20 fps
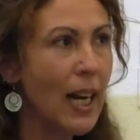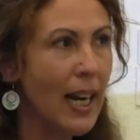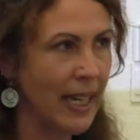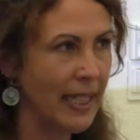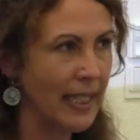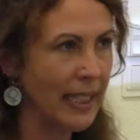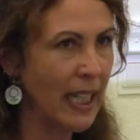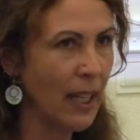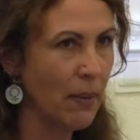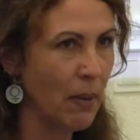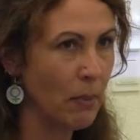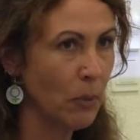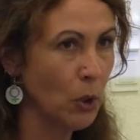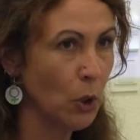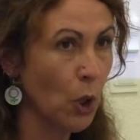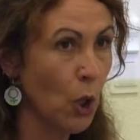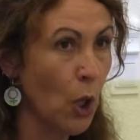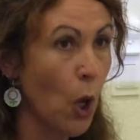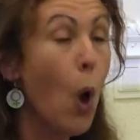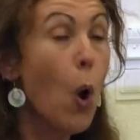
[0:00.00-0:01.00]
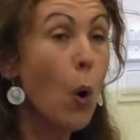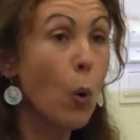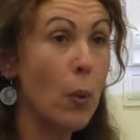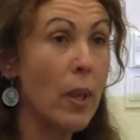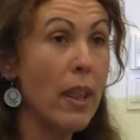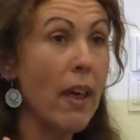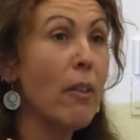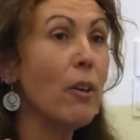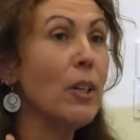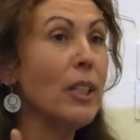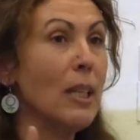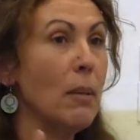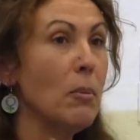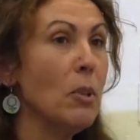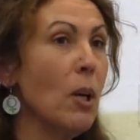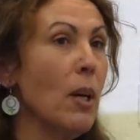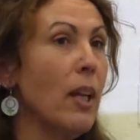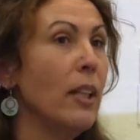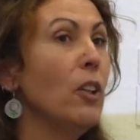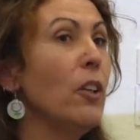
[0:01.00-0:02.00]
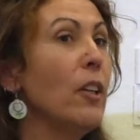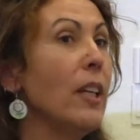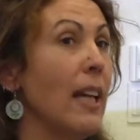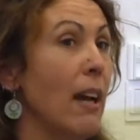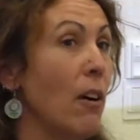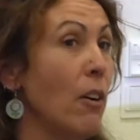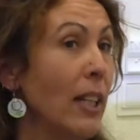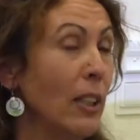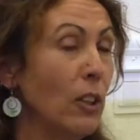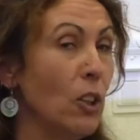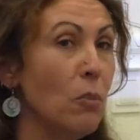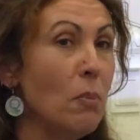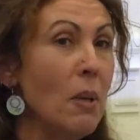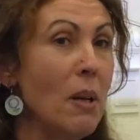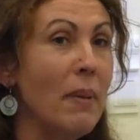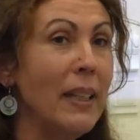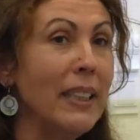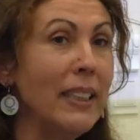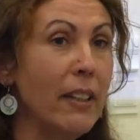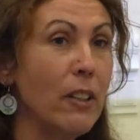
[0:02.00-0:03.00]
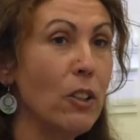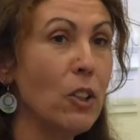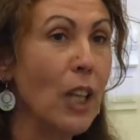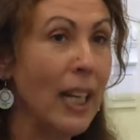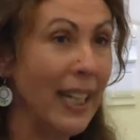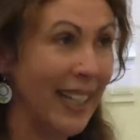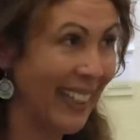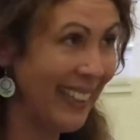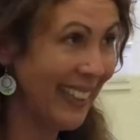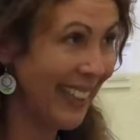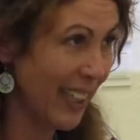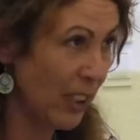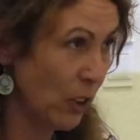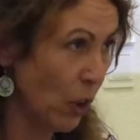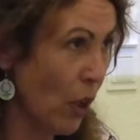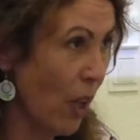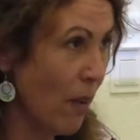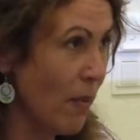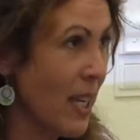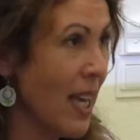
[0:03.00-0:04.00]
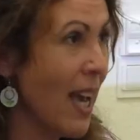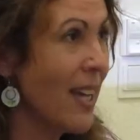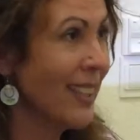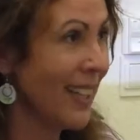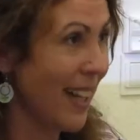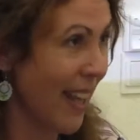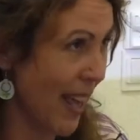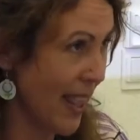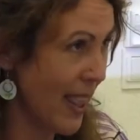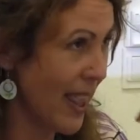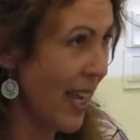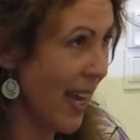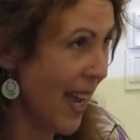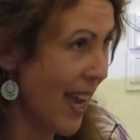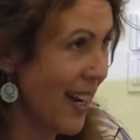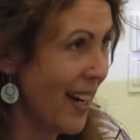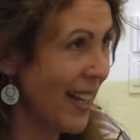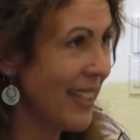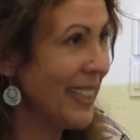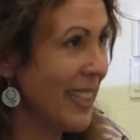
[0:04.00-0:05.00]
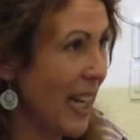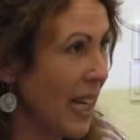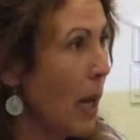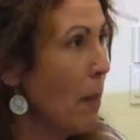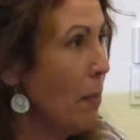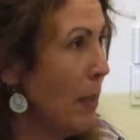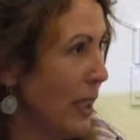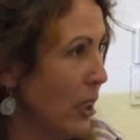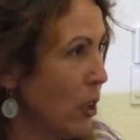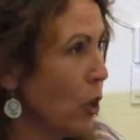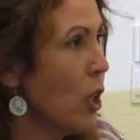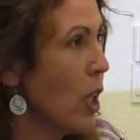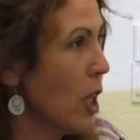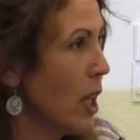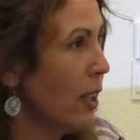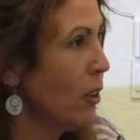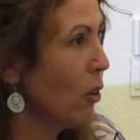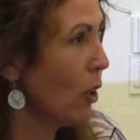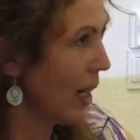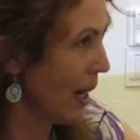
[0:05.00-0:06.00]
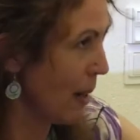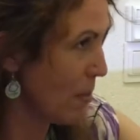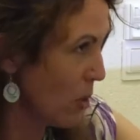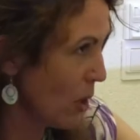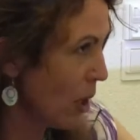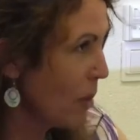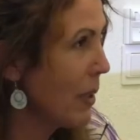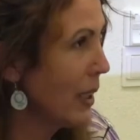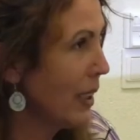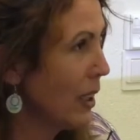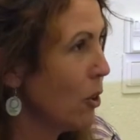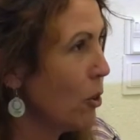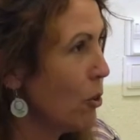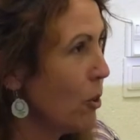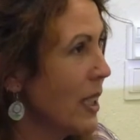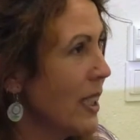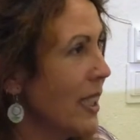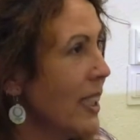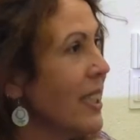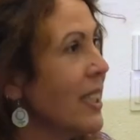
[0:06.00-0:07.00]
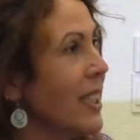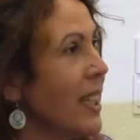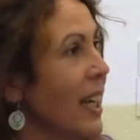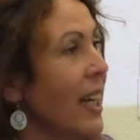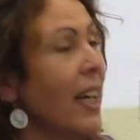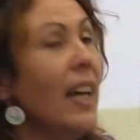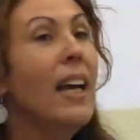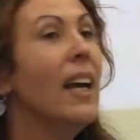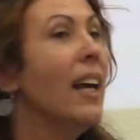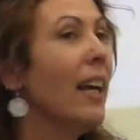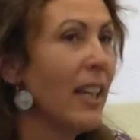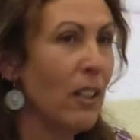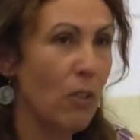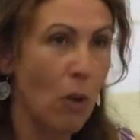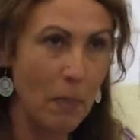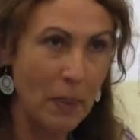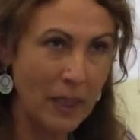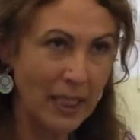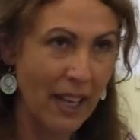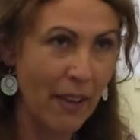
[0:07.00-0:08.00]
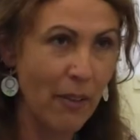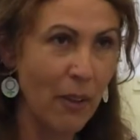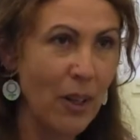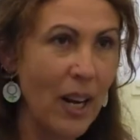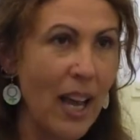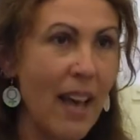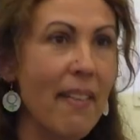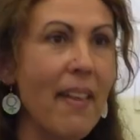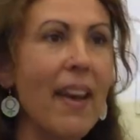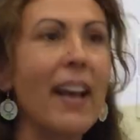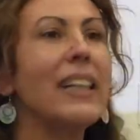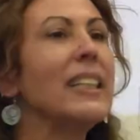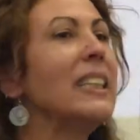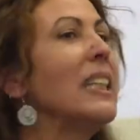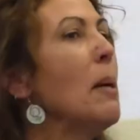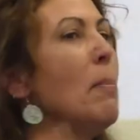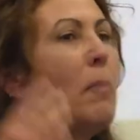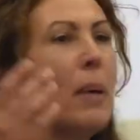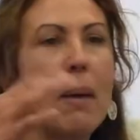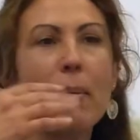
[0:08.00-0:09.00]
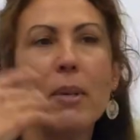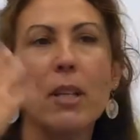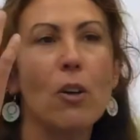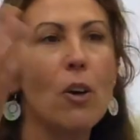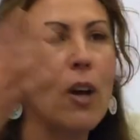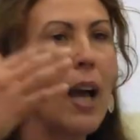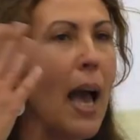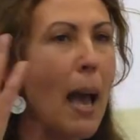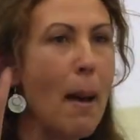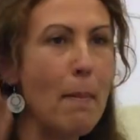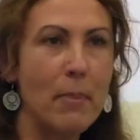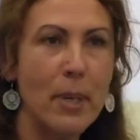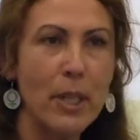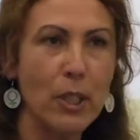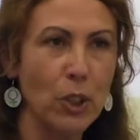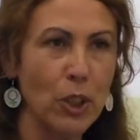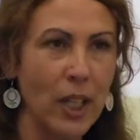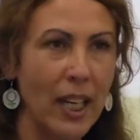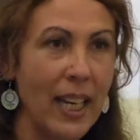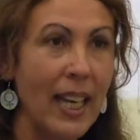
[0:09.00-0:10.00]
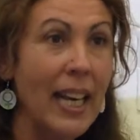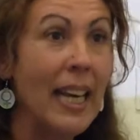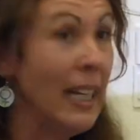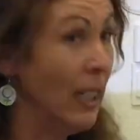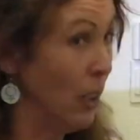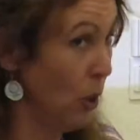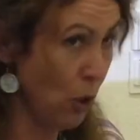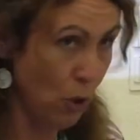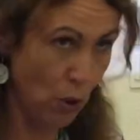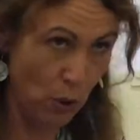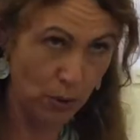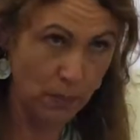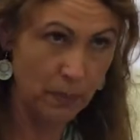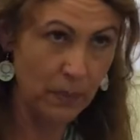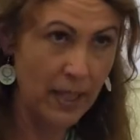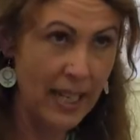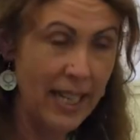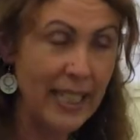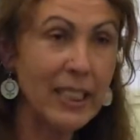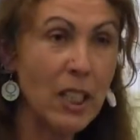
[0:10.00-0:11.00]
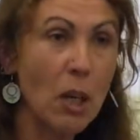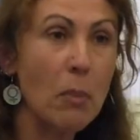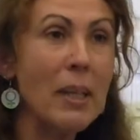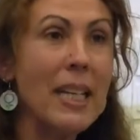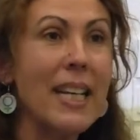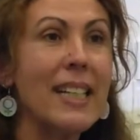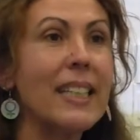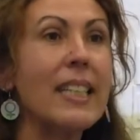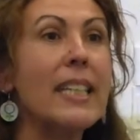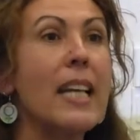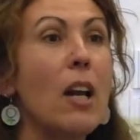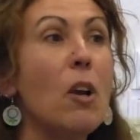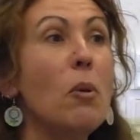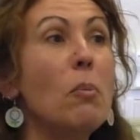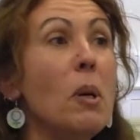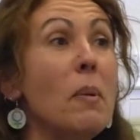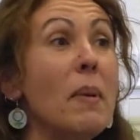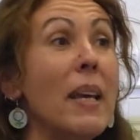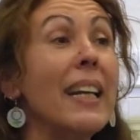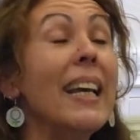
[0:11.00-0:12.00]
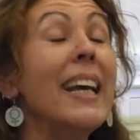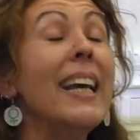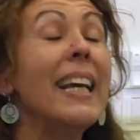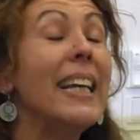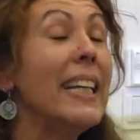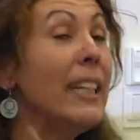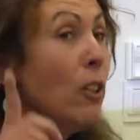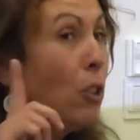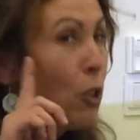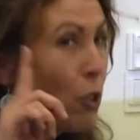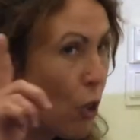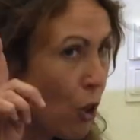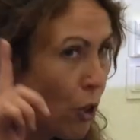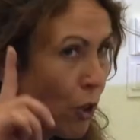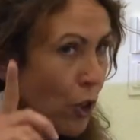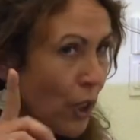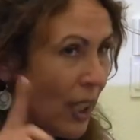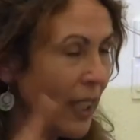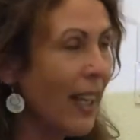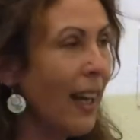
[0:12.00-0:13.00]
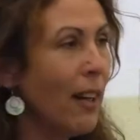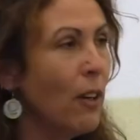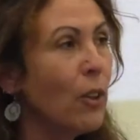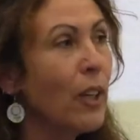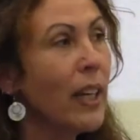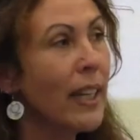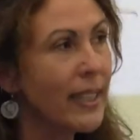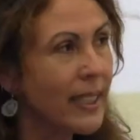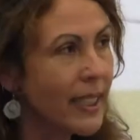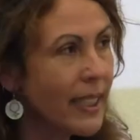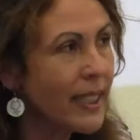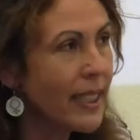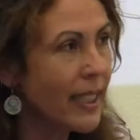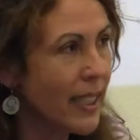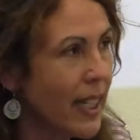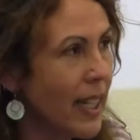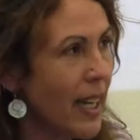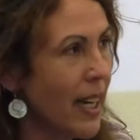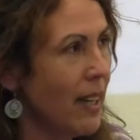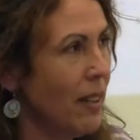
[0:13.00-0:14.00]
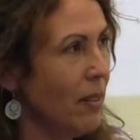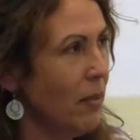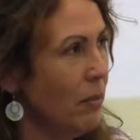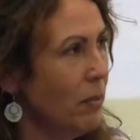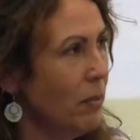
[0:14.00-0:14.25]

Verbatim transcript: en la que estábamos. Cuidado que estamos hablando de que ahora, en 2022, hay gente que todavía hace gala y saca pecho diciendo que el cambio climático no existe, que no ha pasado nada, que siempre ha habido cambios, que... No, no, este hombre ya señaló muy bien. Y no solo señaló que existía,